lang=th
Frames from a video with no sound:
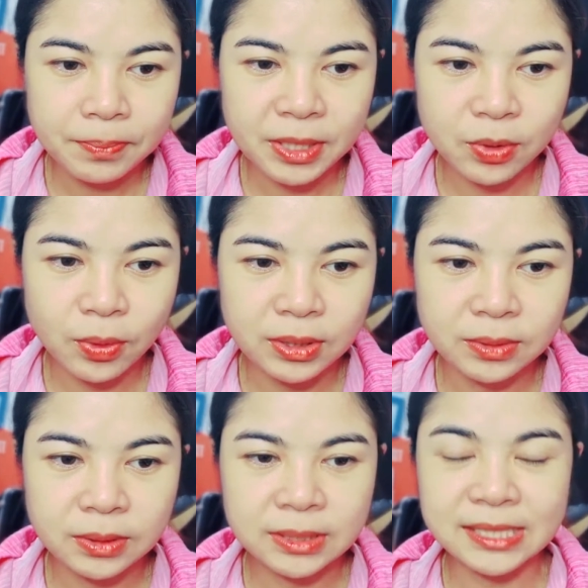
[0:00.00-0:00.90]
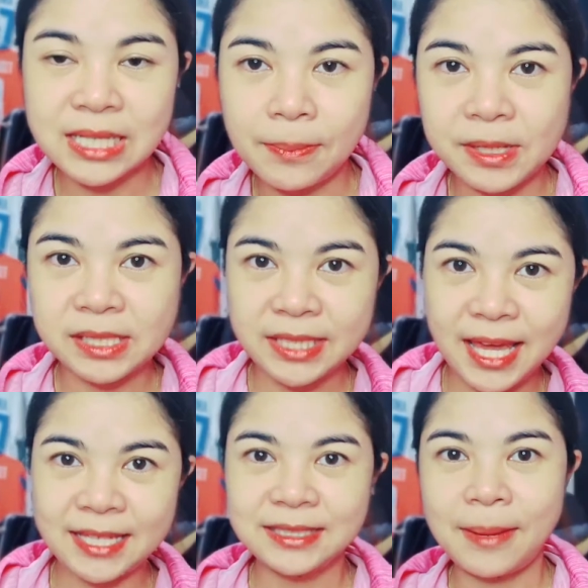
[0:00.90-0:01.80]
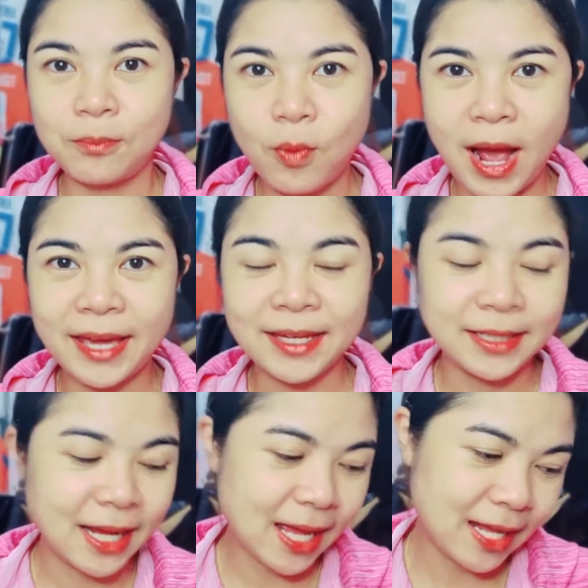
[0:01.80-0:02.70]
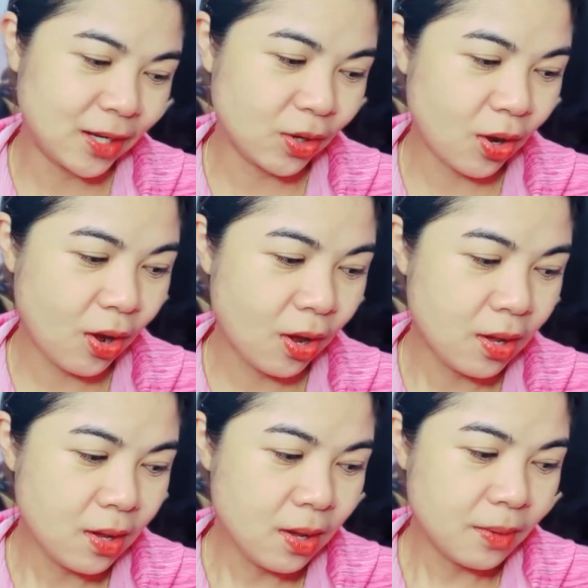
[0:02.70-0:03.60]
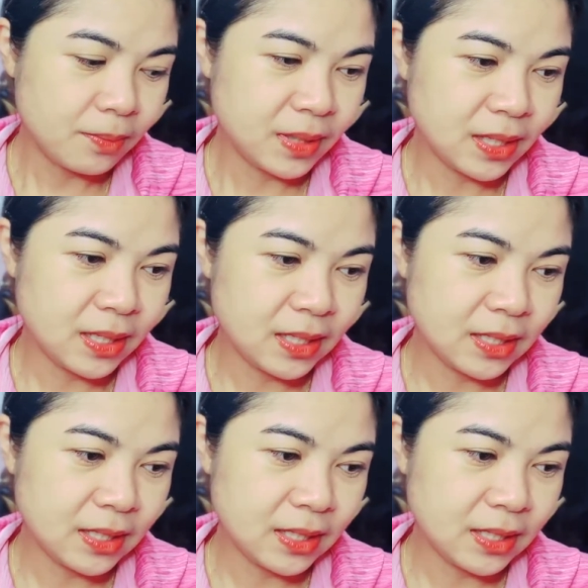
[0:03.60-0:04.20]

เป็นคนกระฉับกระเฉงฉับไวนะคะแล้วก็มี